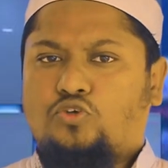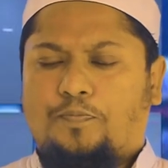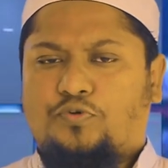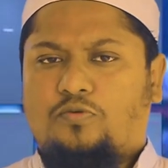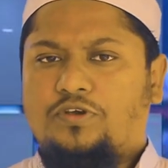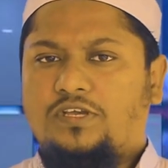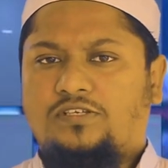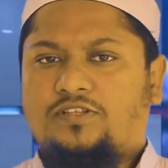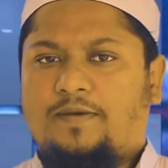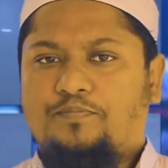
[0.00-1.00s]
সবসময়
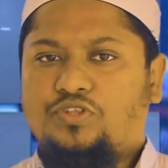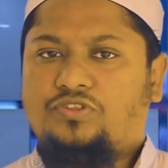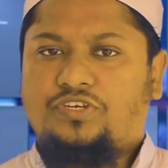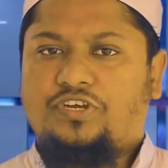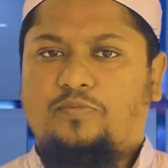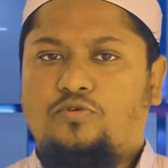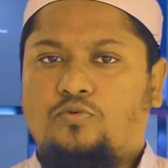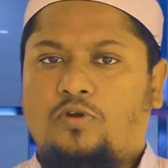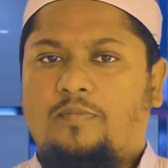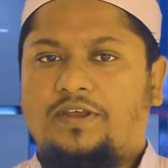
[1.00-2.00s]
ইসলাম বিদ্বেষী এবং
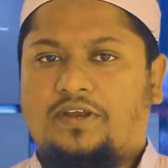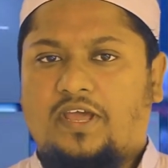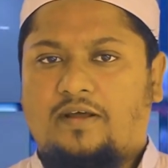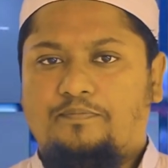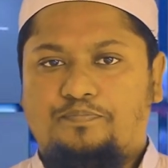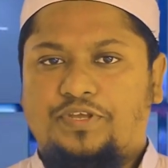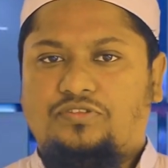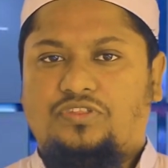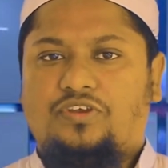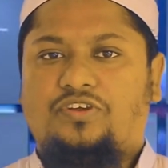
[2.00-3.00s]
ওলামাই ক্যারাম
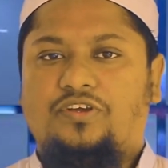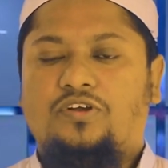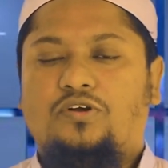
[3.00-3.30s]
বিদ্বেষী